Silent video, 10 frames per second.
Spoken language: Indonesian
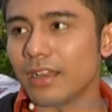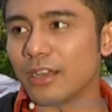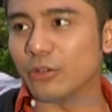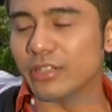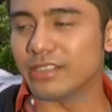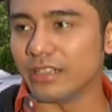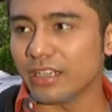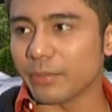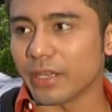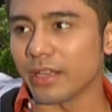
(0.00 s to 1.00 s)
aku di sini
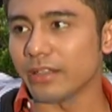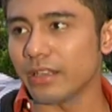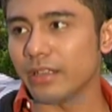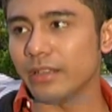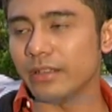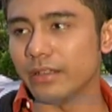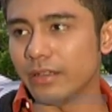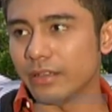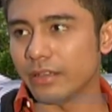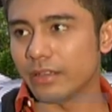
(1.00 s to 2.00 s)
kepengennya
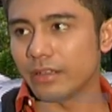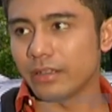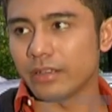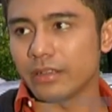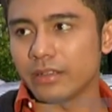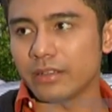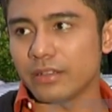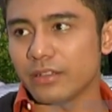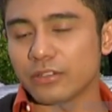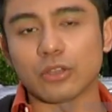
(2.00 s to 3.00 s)
uh,
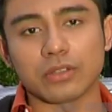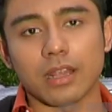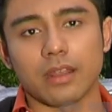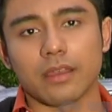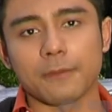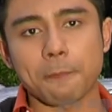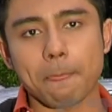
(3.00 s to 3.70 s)
total ya.